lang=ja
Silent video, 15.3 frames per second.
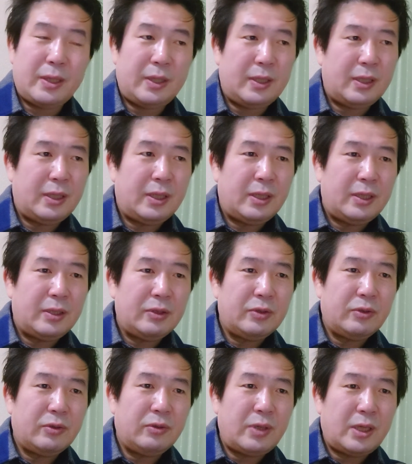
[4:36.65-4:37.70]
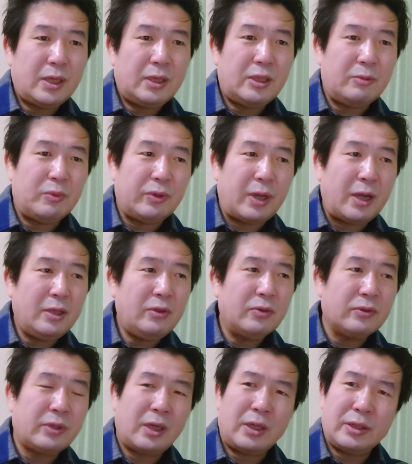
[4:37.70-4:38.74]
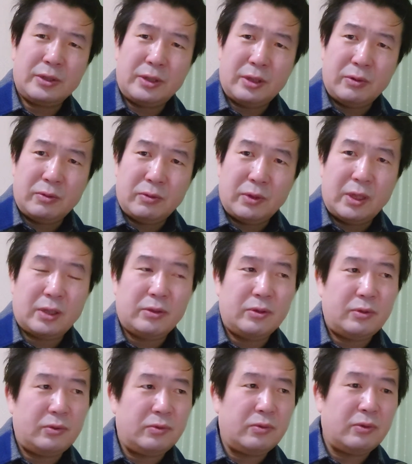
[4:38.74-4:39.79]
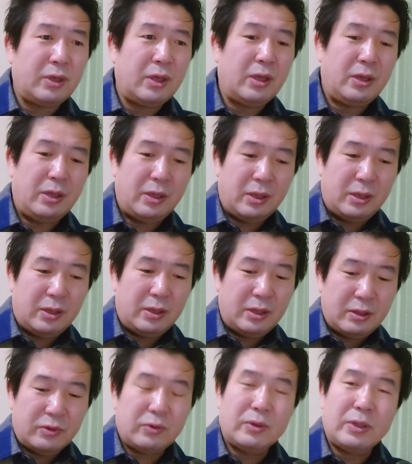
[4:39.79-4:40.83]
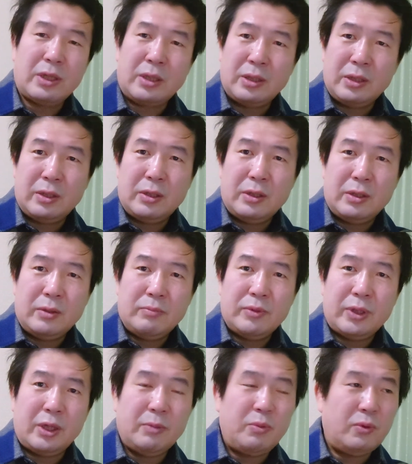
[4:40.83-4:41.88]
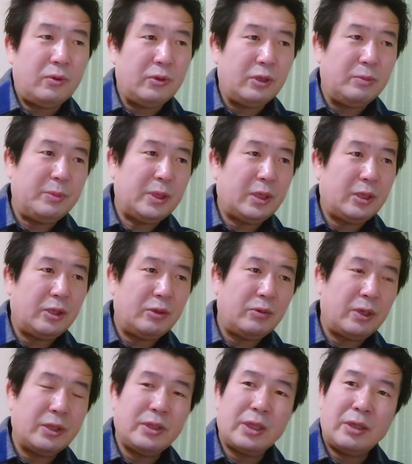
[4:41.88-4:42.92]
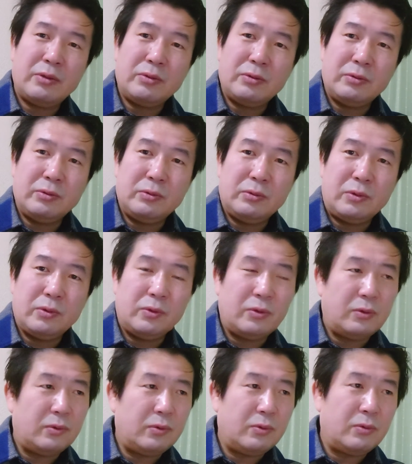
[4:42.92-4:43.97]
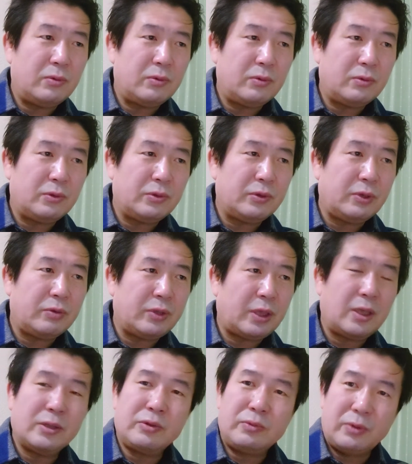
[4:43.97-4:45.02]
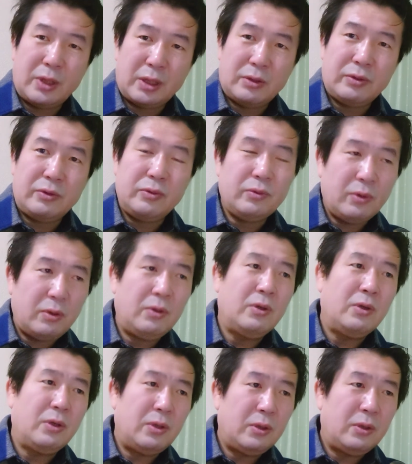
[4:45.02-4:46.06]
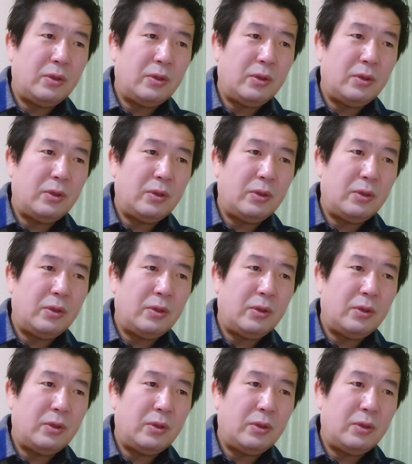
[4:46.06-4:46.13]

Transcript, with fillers: ね、その中でも何を探してるのかっていうとね、なんでそんなプレイボーイみたいに言われちゃうほど女性を探すのかっていうと、